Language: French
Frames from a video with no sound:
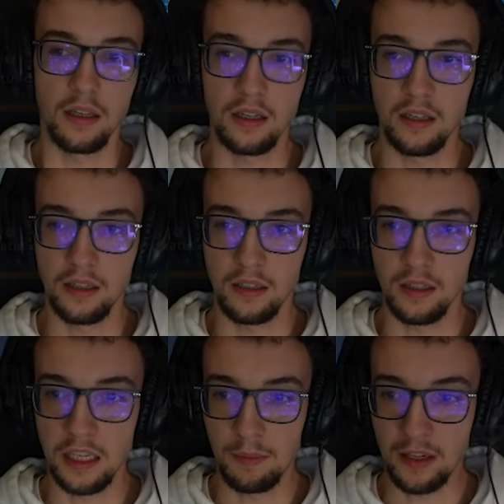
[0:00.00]

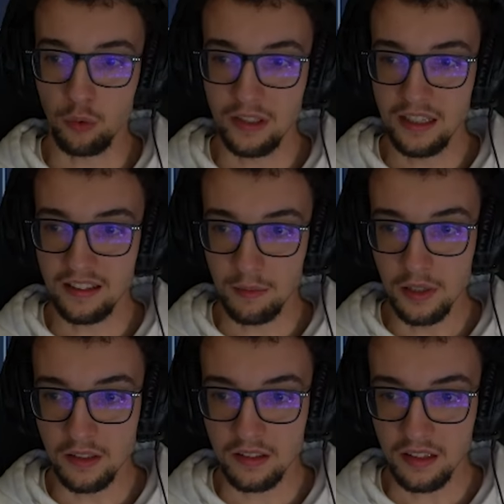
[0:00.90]
Euh, et eh bah ben, écoutez, les
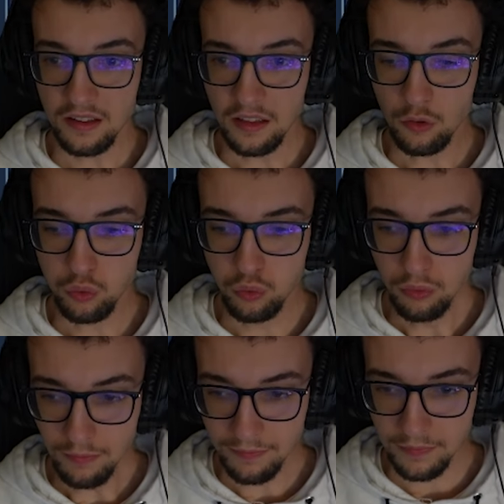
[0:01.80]
amis, c'était tout.
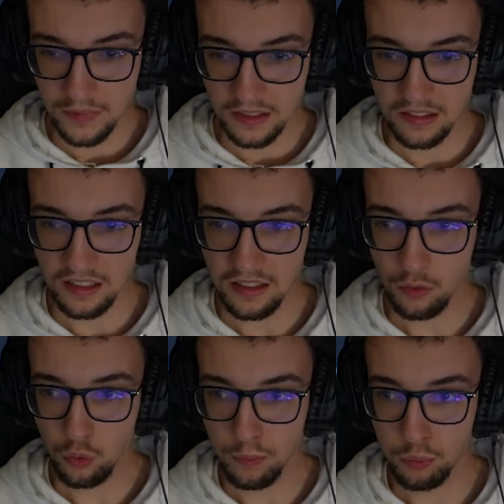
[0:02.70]
C'était
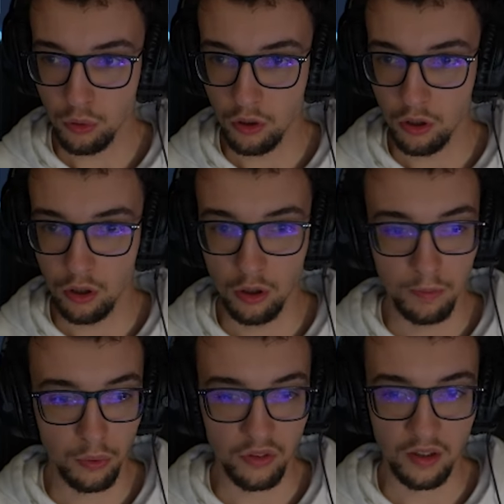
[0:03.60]
tout pour, euh,
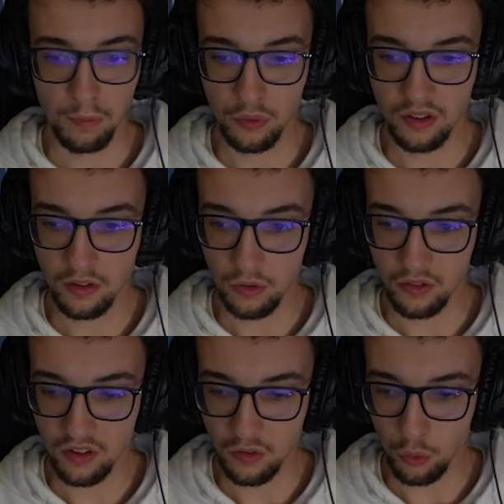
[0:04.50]
pour cette petite
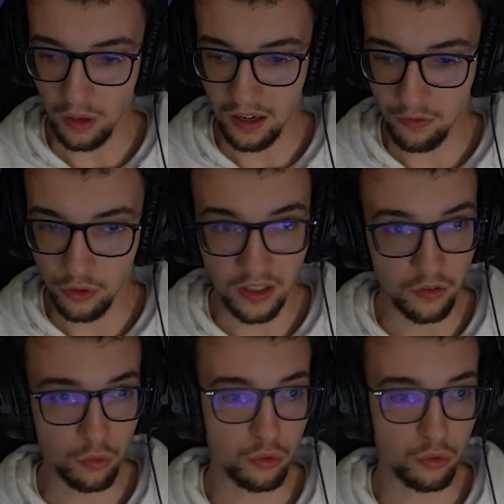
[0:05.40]
session invocation